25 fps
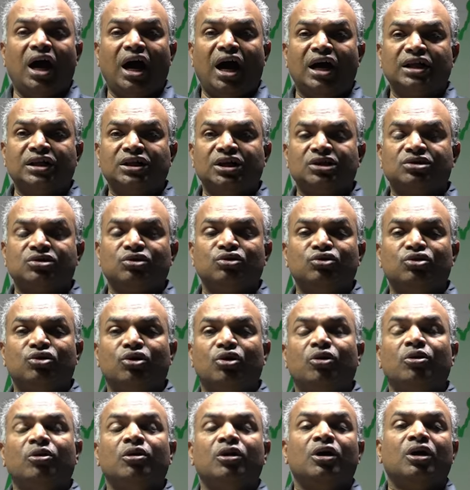ఆ దేశంతో
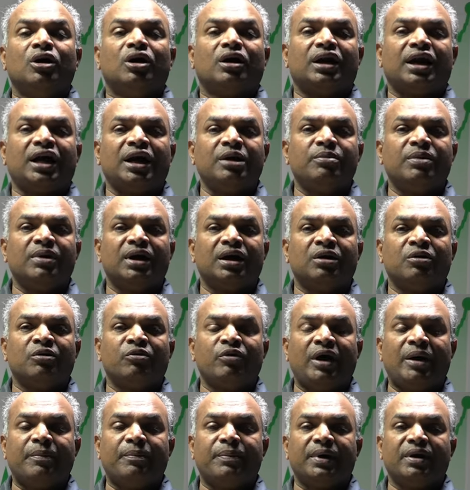రాయబారం
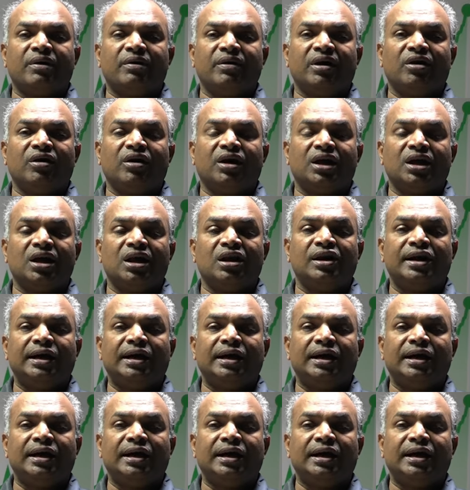వ్యాపార వ్యవహారాలు